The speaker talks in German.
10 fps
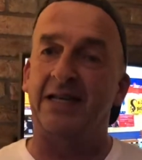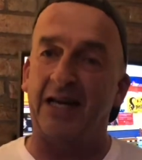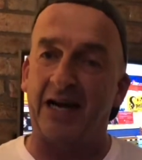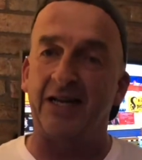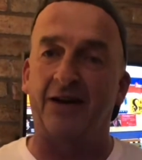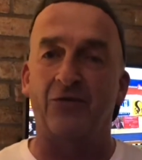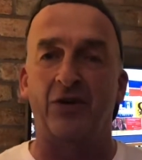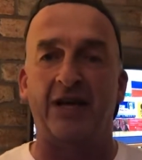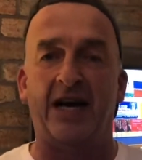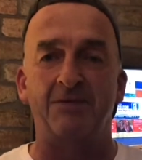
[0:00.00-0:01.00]
Leider
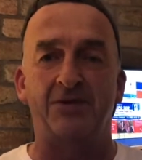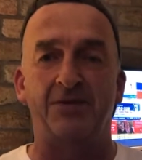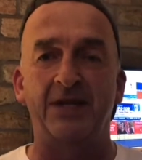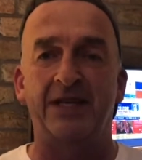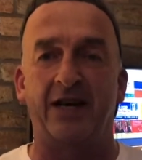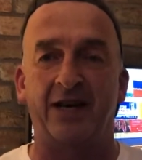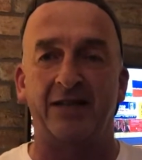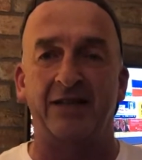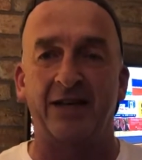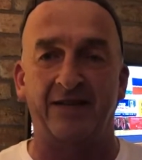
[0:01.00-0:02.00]
wurde am
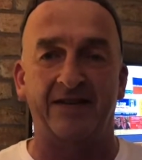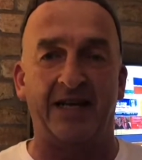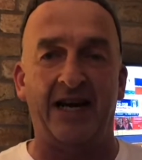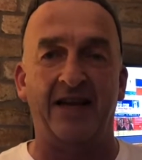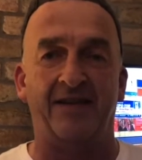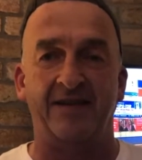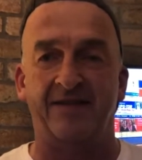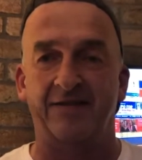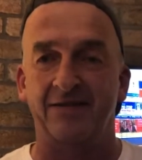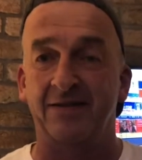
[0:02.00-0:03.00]
Spieltag des
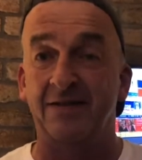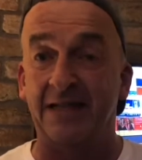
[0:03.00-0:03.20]
30.